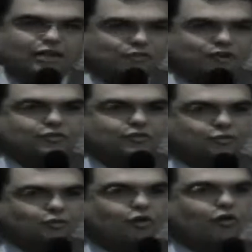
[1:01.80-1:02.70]
Ivan
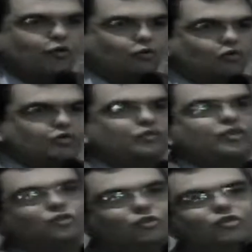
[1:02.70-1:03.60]
Drummond, Augusto
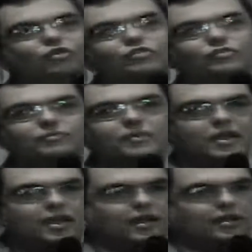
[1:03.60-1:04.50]
Veloso,
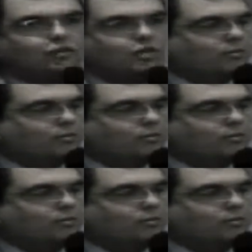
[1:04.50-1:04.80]
Dona